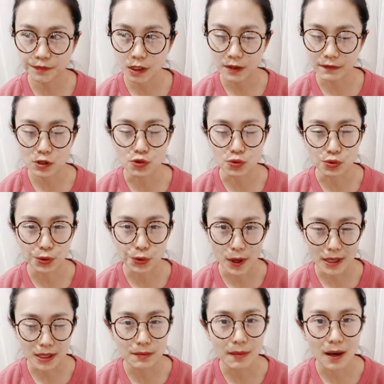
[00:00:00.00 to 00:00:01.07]
因为种种
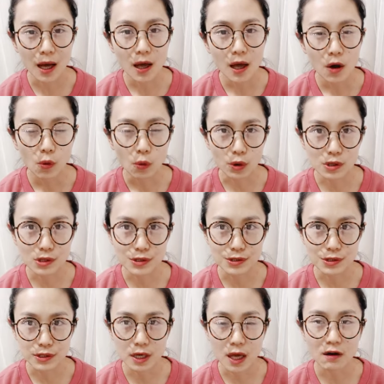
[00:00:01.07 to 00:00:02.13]
原因吧，无论是
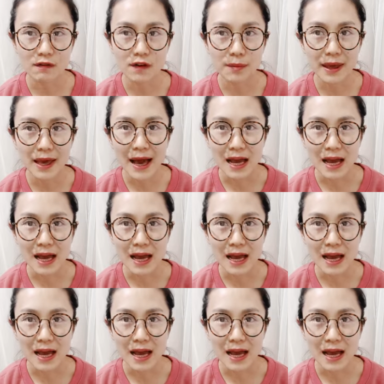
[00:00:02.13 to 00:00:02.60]
治疗方面，